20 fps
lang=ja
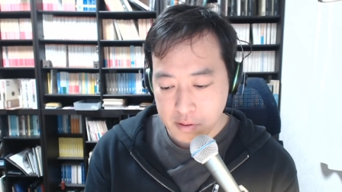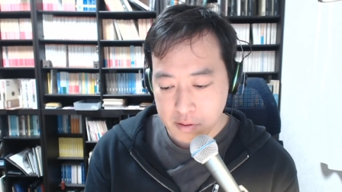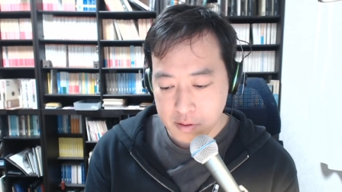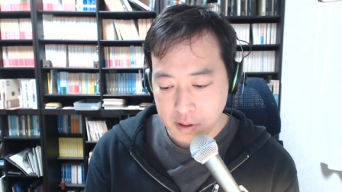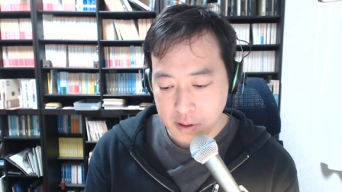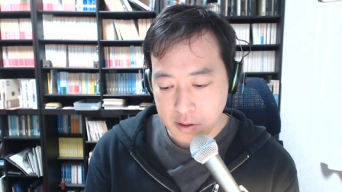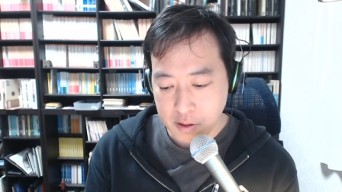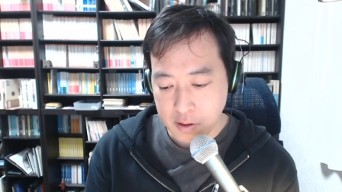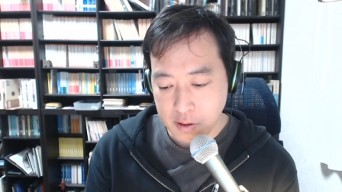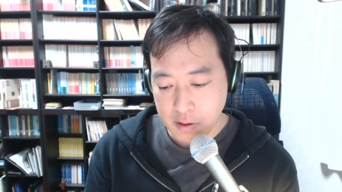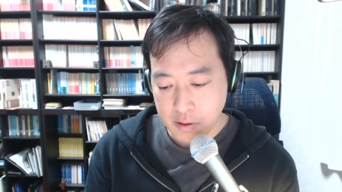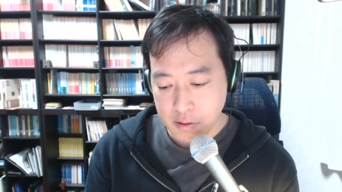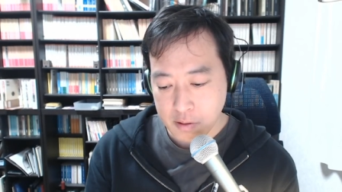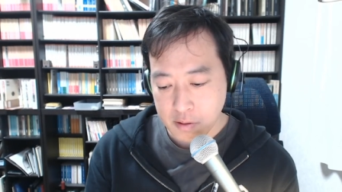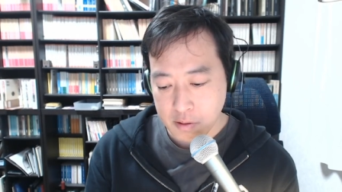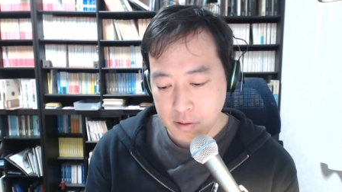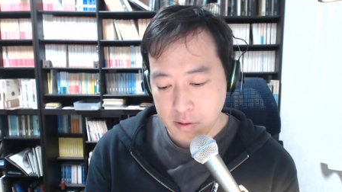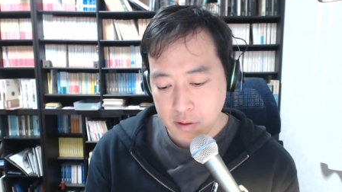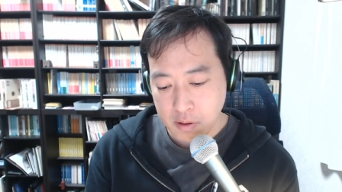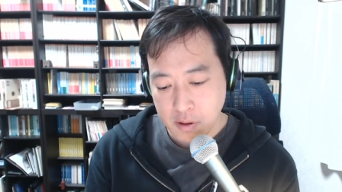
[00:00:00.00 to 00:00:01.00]
是非
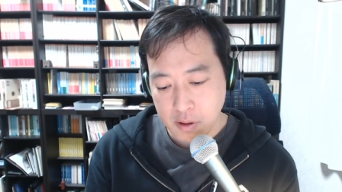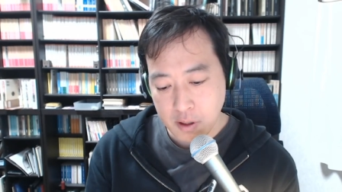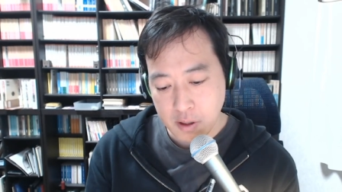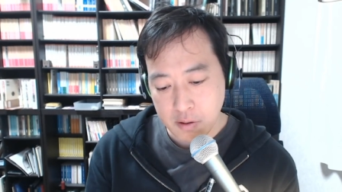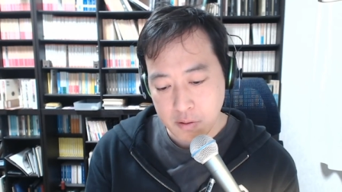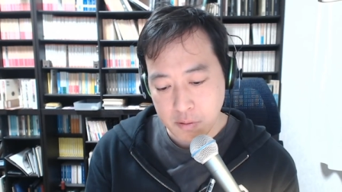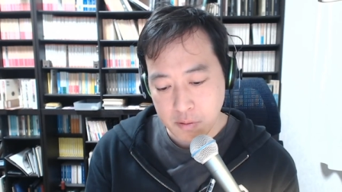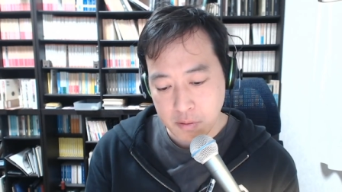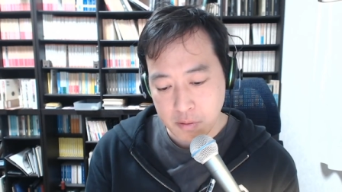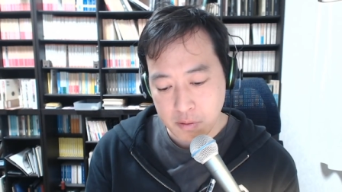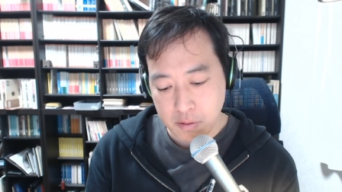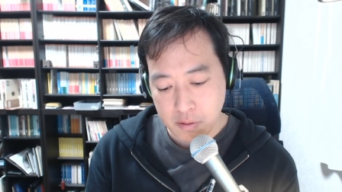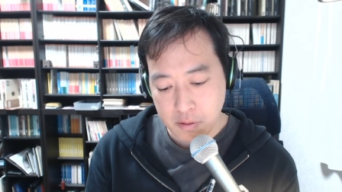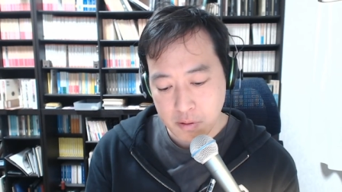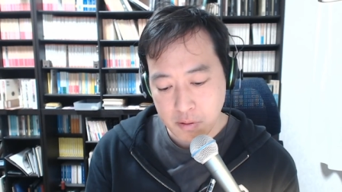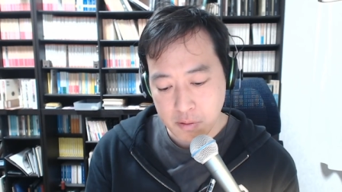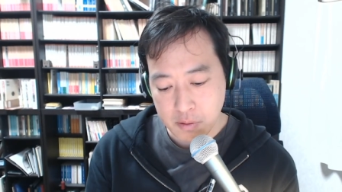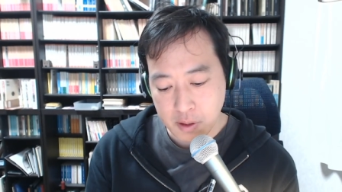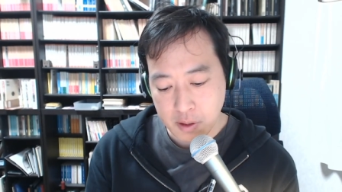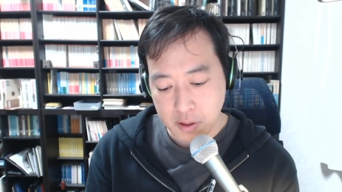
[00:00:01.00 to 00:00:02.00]
あの
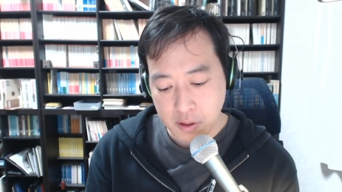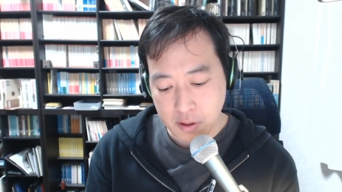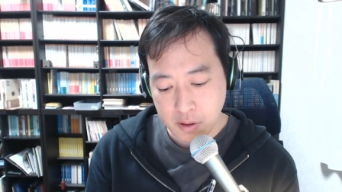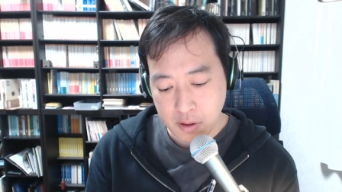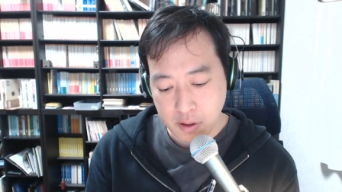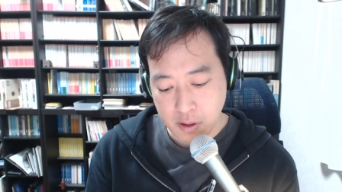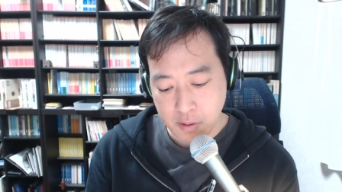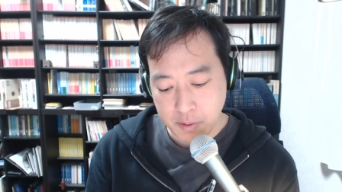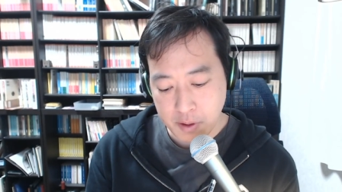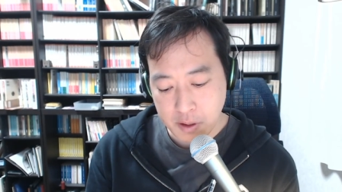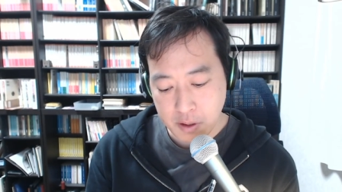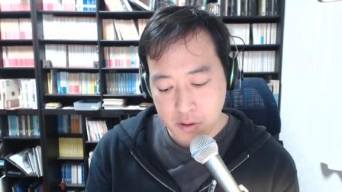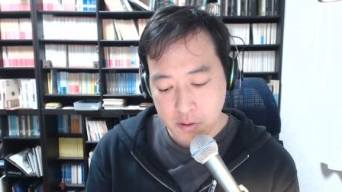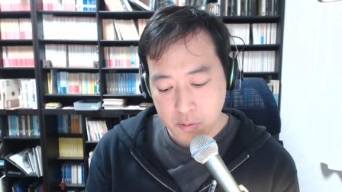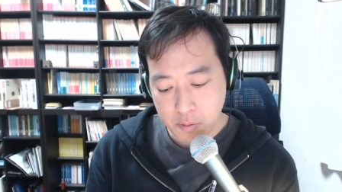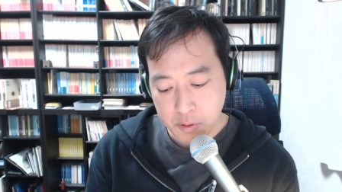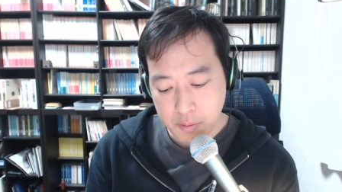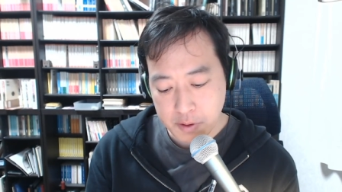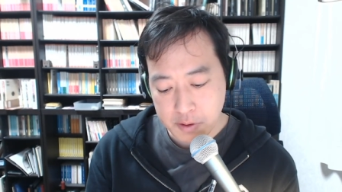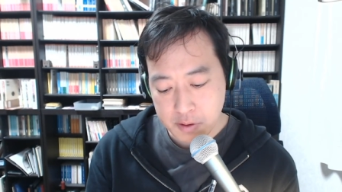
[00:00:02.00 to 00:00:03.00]
読んでいただければな
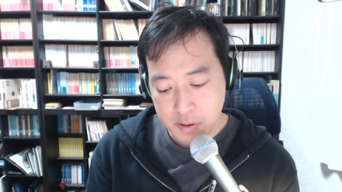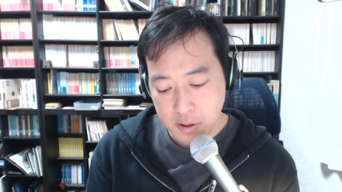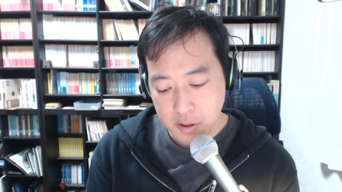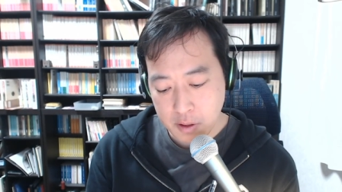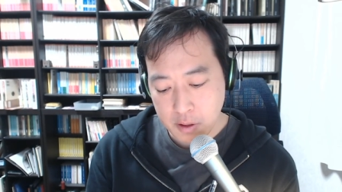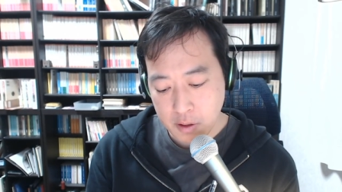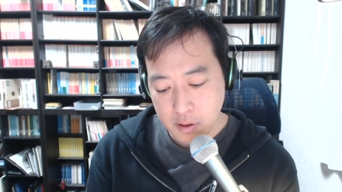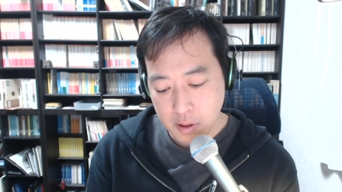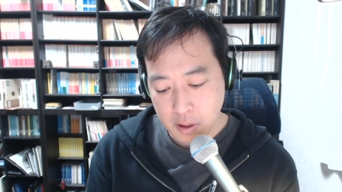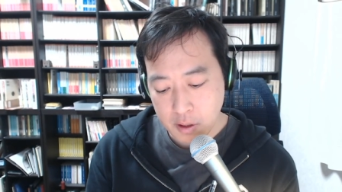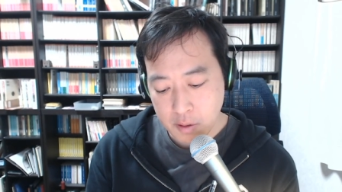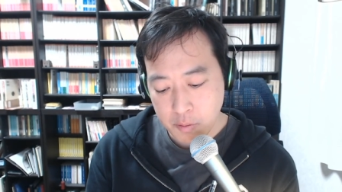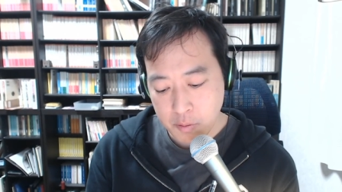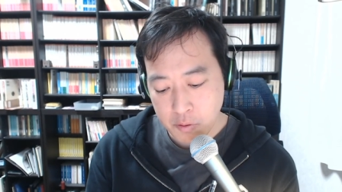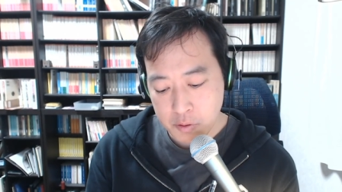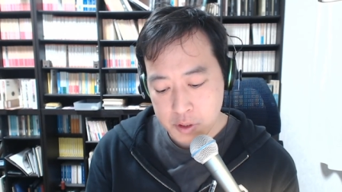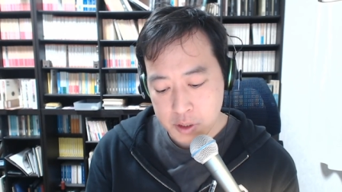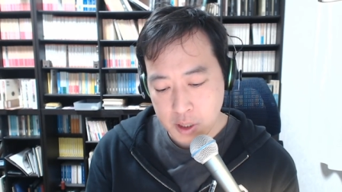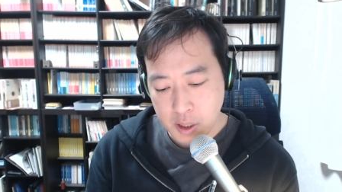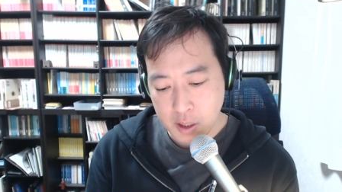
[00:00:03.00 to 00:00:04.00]
と思います。最近、平
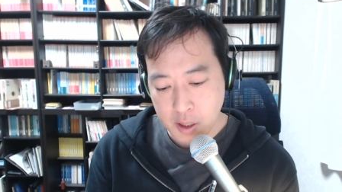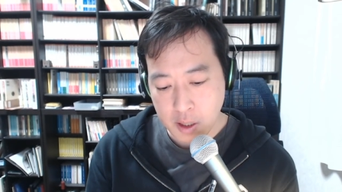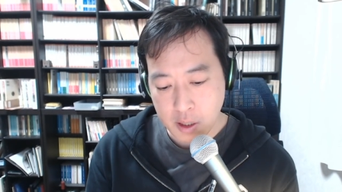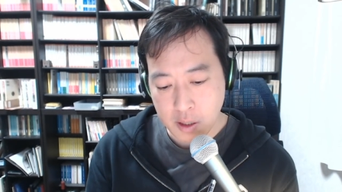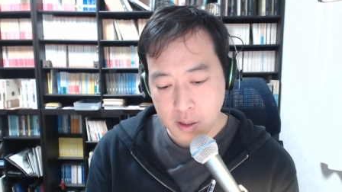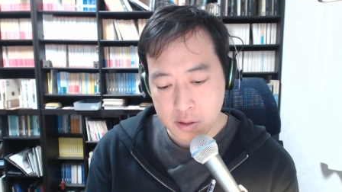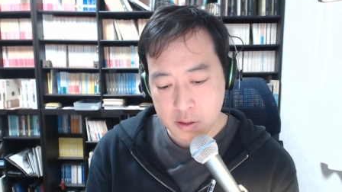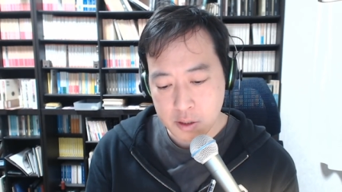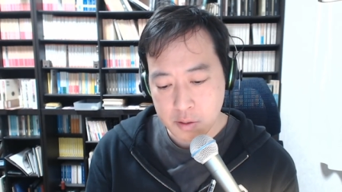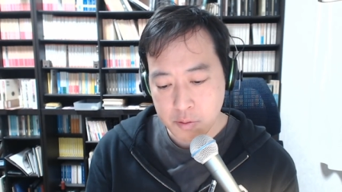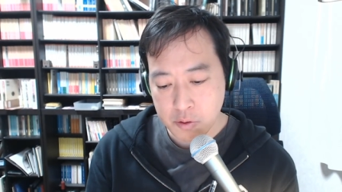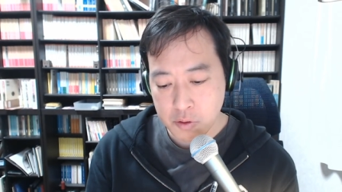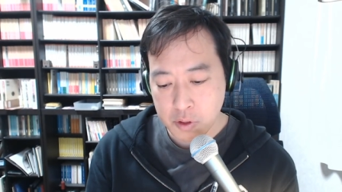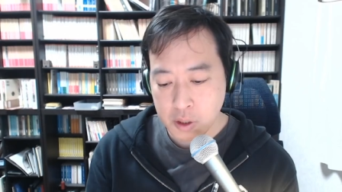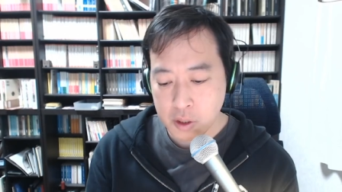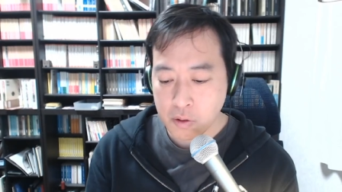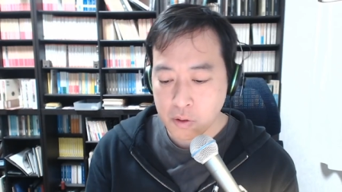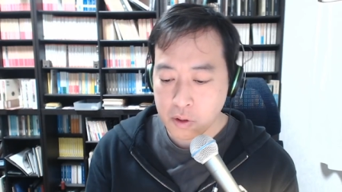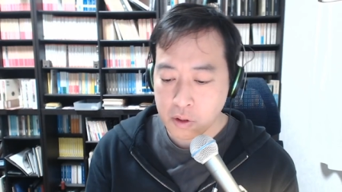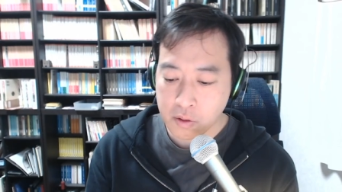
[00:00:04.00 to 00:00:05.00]
凡社から自分
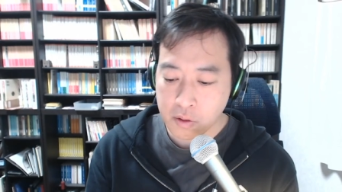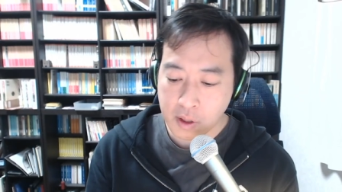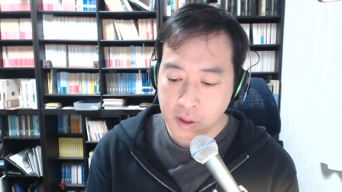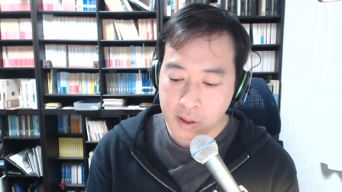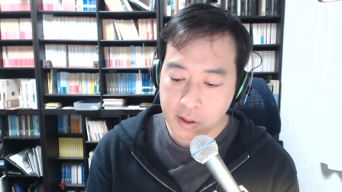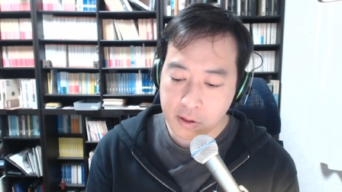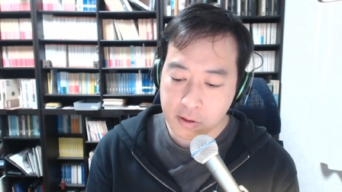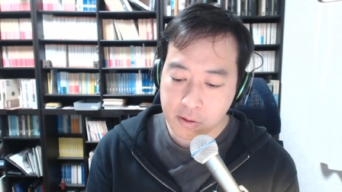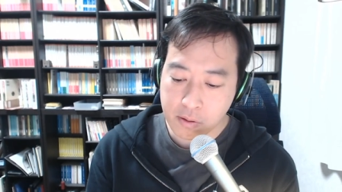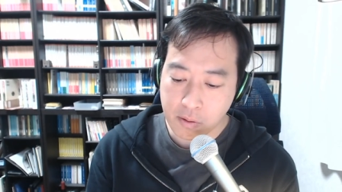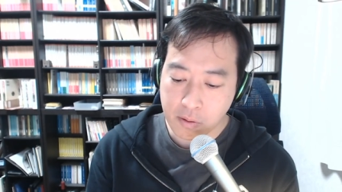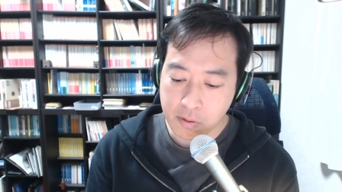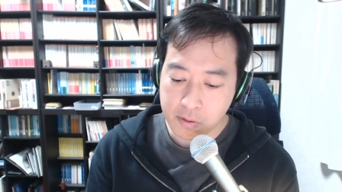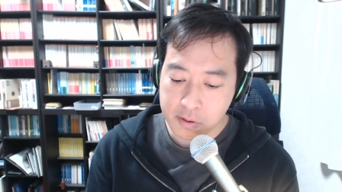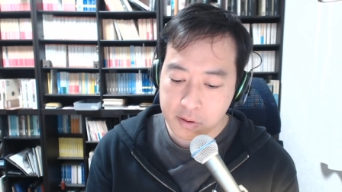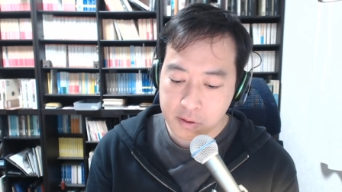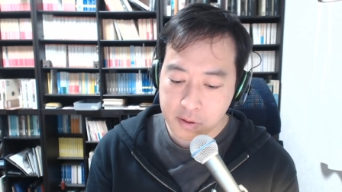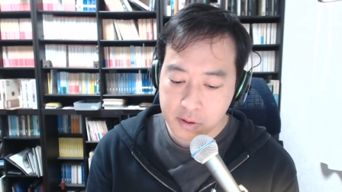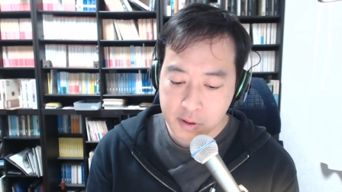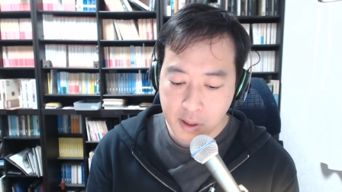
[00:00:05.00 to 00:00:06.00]
一人の部屋と、
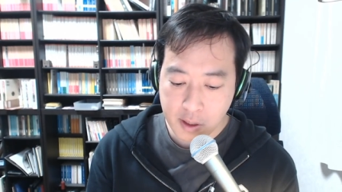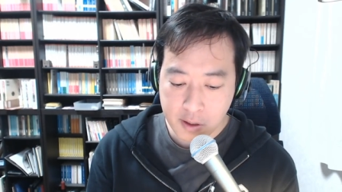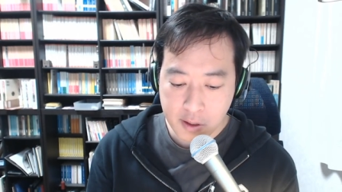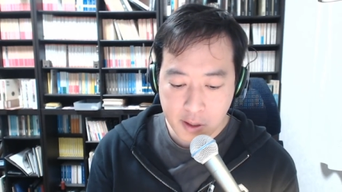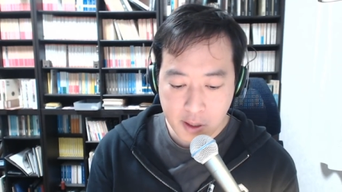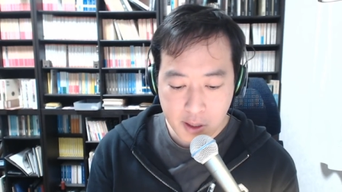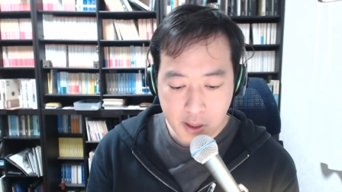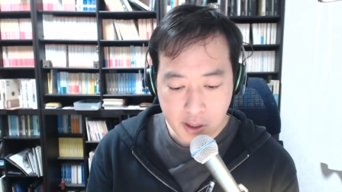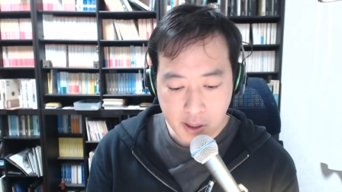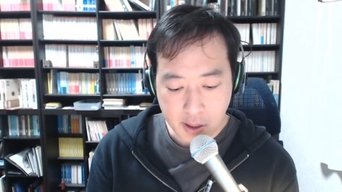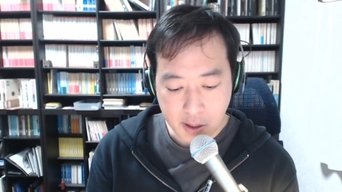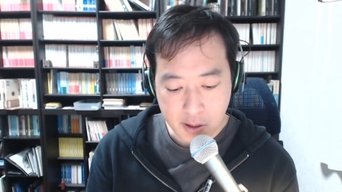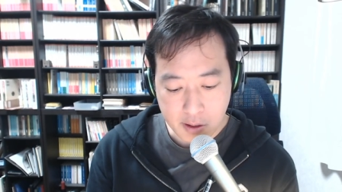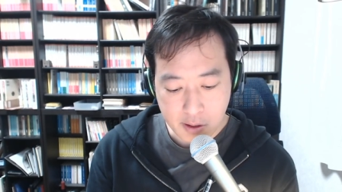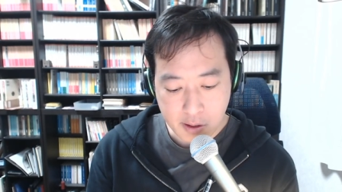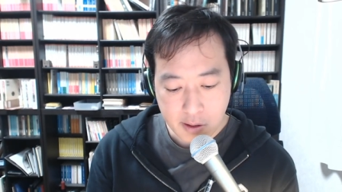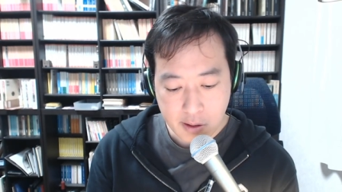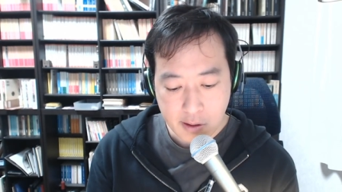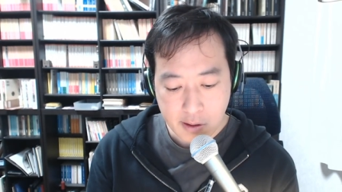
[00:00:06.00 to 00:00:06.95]
サンギニーかな